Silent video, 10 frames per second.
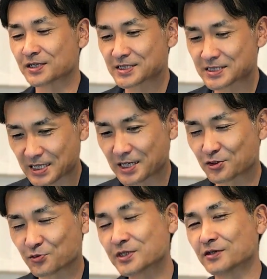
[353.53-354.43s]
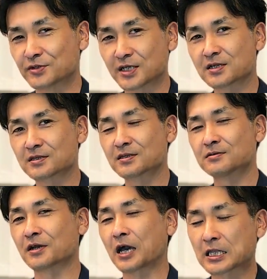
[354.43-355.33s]
しっかりと見てくださって
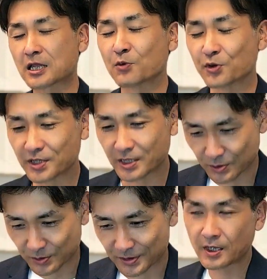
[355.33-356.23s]
る方もいる。